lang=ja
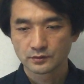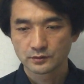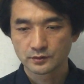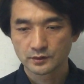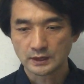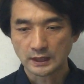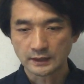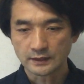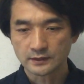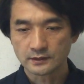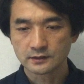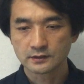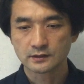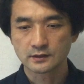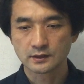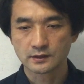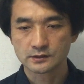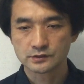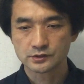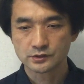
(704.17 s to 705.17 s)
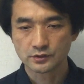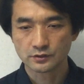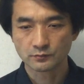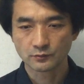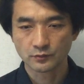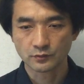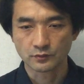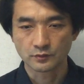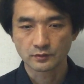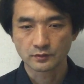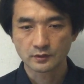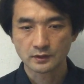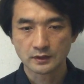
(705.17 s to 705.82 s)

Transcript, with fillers: 誰に対しても